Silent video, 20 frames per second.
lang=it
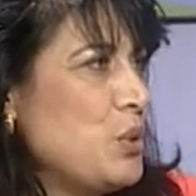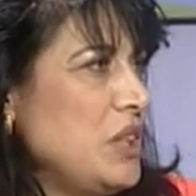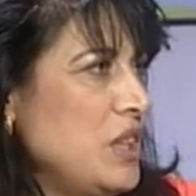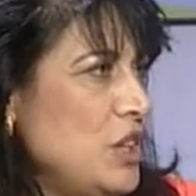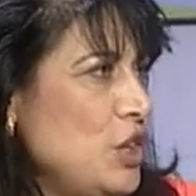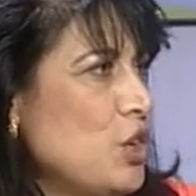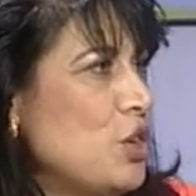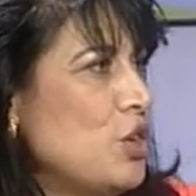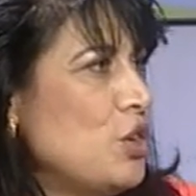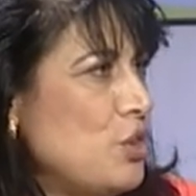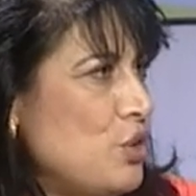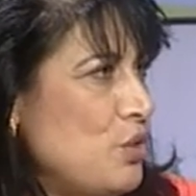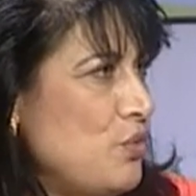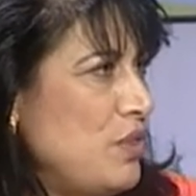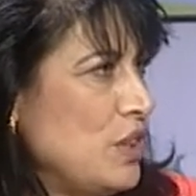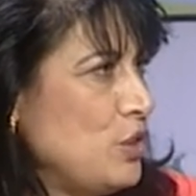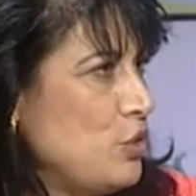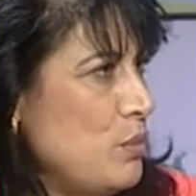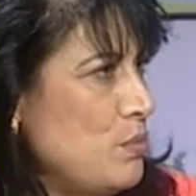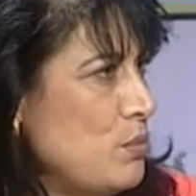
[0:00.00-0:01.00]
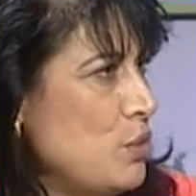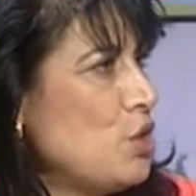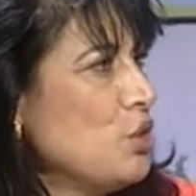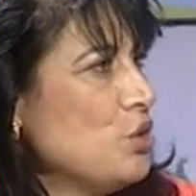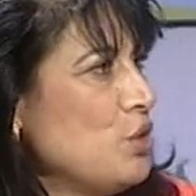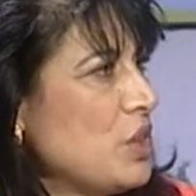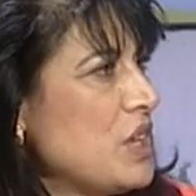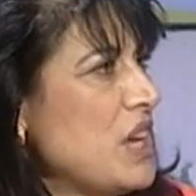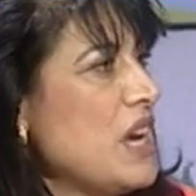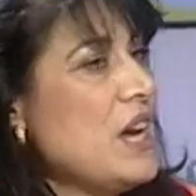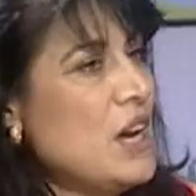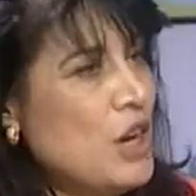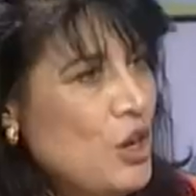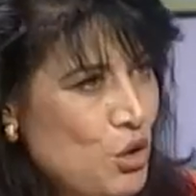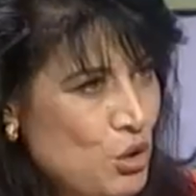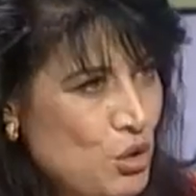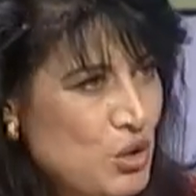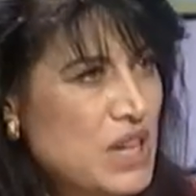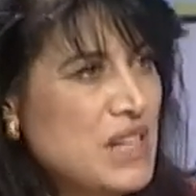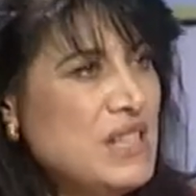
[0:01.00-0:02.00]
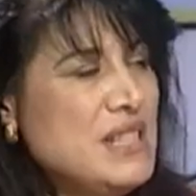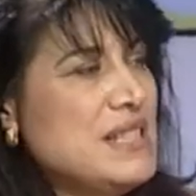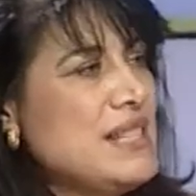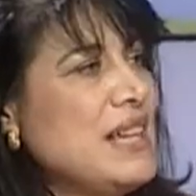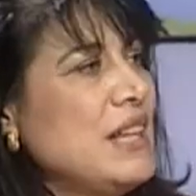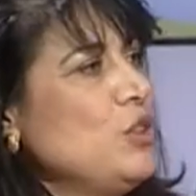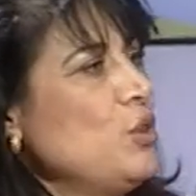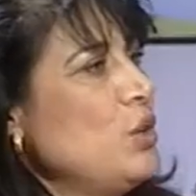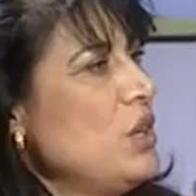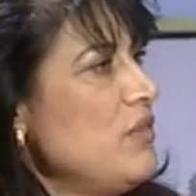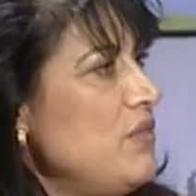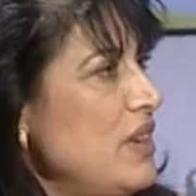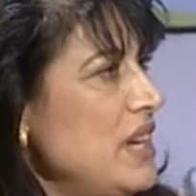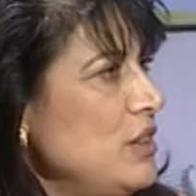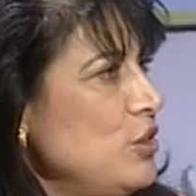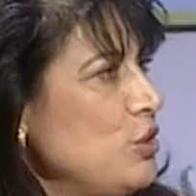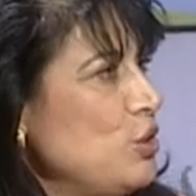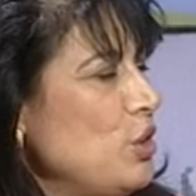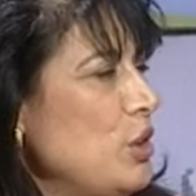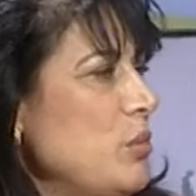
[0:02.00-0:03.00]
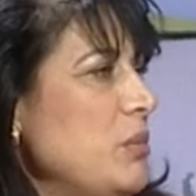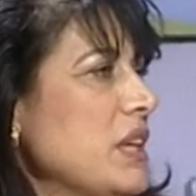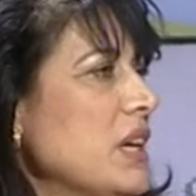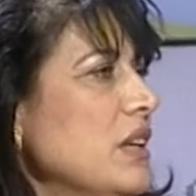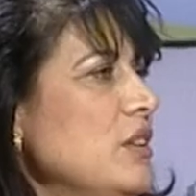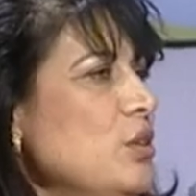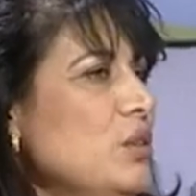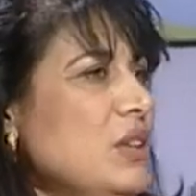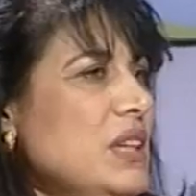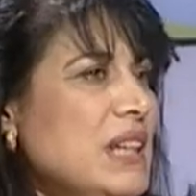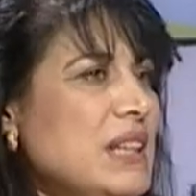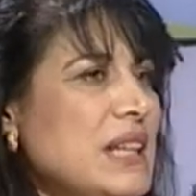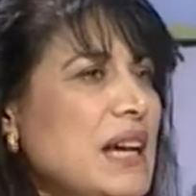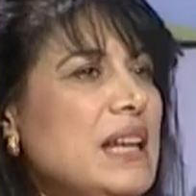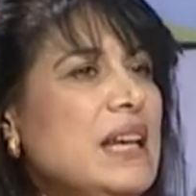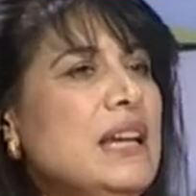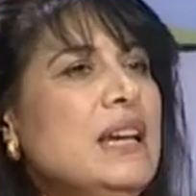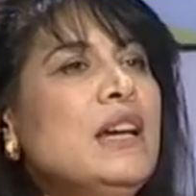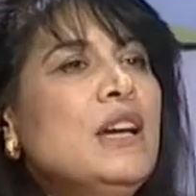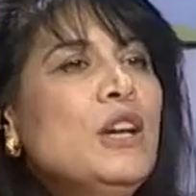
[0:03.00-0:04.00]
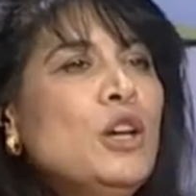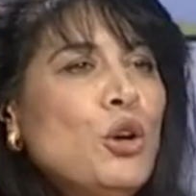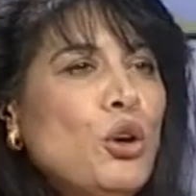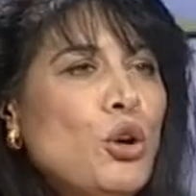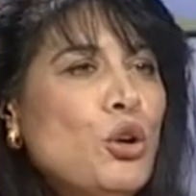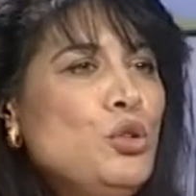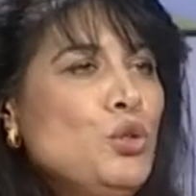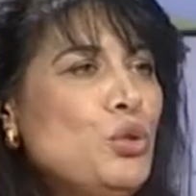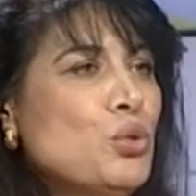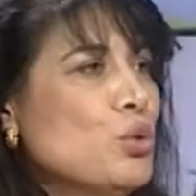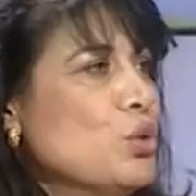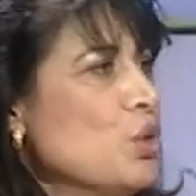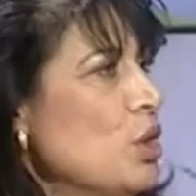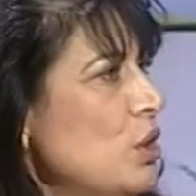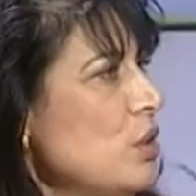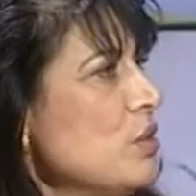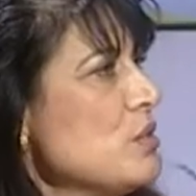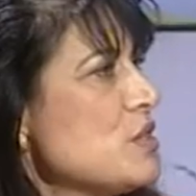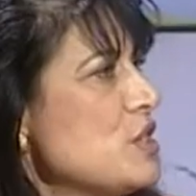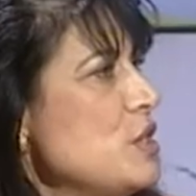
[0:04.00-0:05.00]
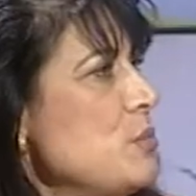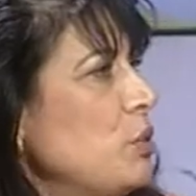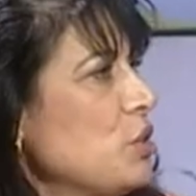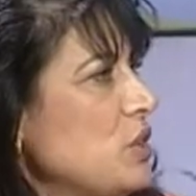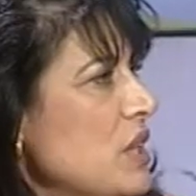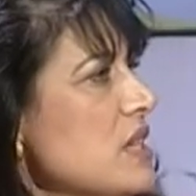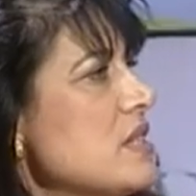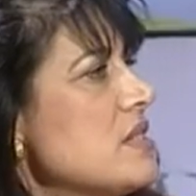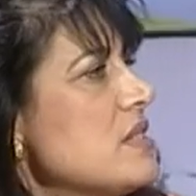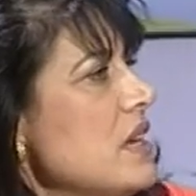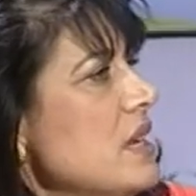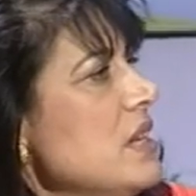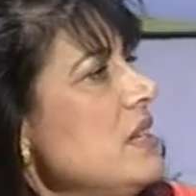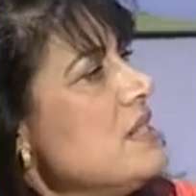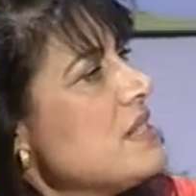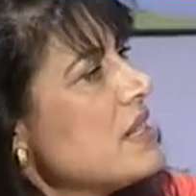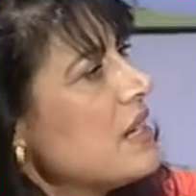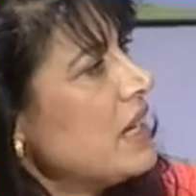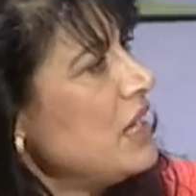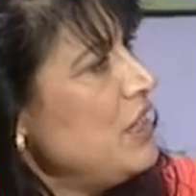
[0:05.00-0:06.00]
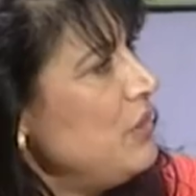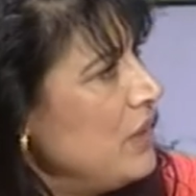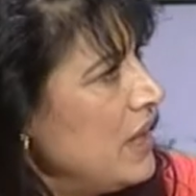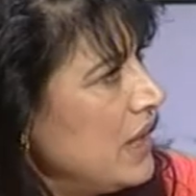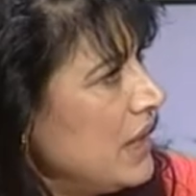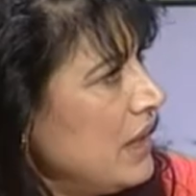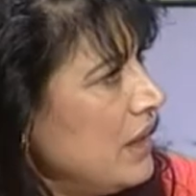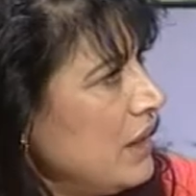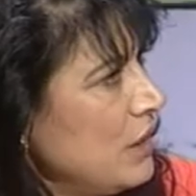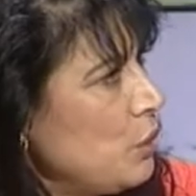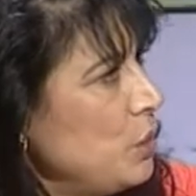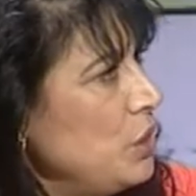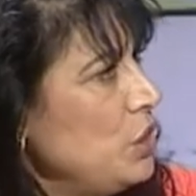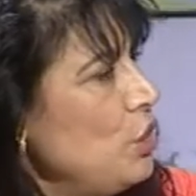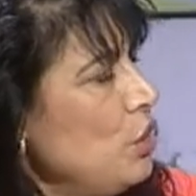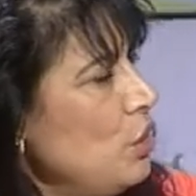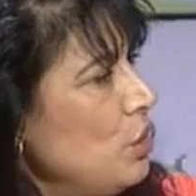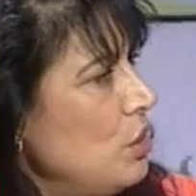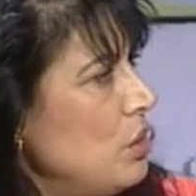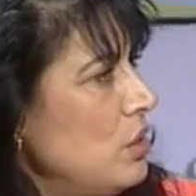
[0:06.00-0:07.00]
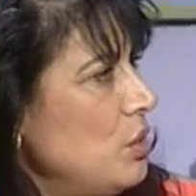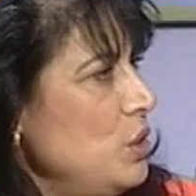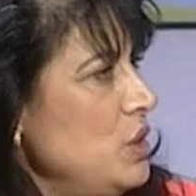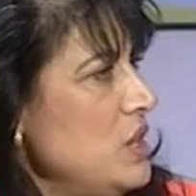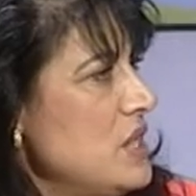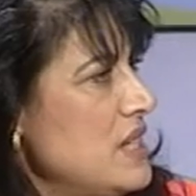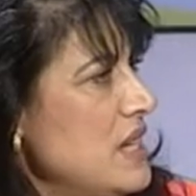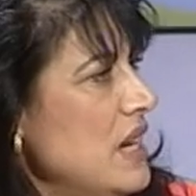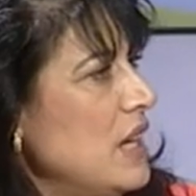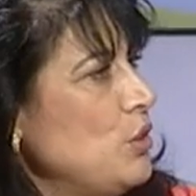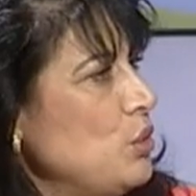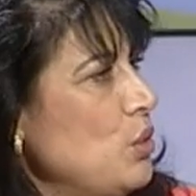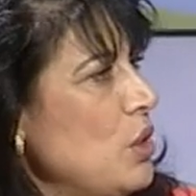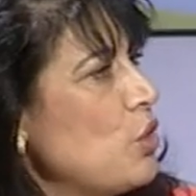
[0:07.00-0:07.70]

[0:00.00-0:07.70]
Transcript: quindi io ho fatto in modo che organizzando l'evento del mercatino di Natale ognuno si potesse iscrivere, quindi io ho iniziato a